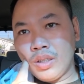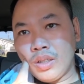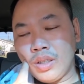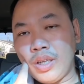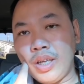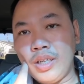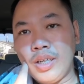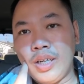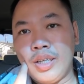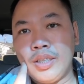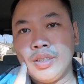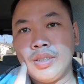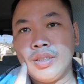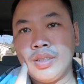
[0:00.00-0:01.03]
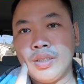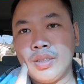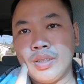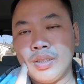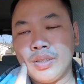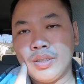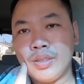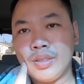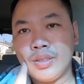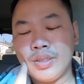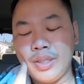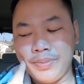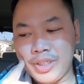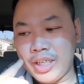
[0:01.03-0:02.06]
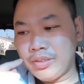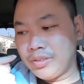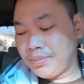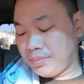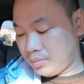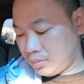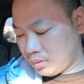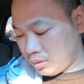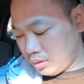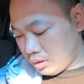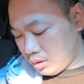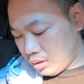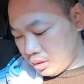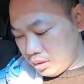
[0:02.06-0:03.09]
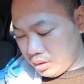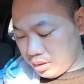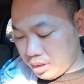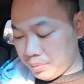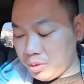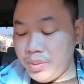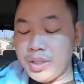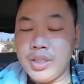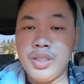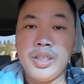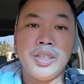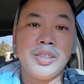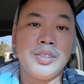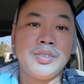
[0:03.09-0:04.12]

thì để uh, xem sao cho mỗi miếng nước nha